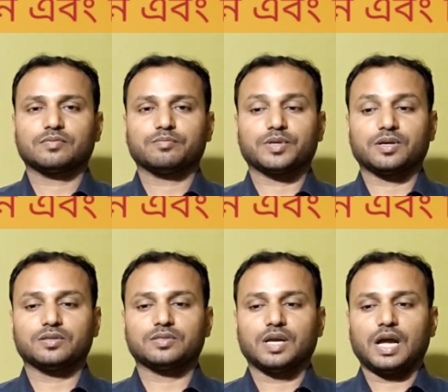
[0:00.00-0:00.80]

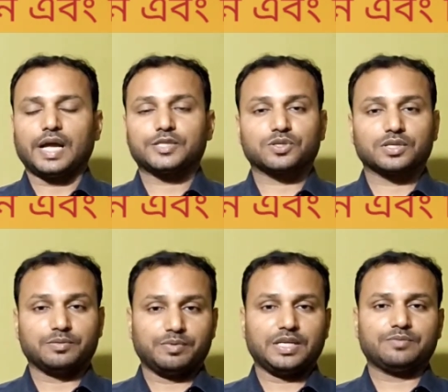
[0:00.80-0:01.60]
Because I strongly
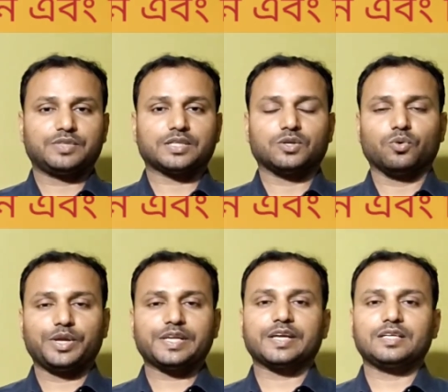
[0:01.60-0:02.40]
believe that
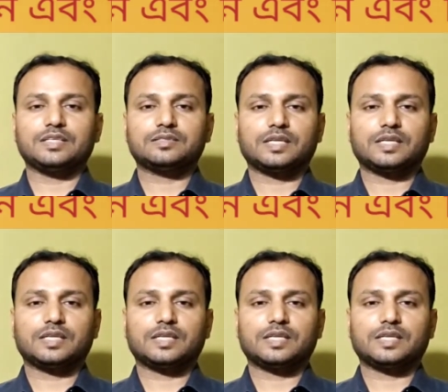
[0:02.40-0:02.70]
knowing English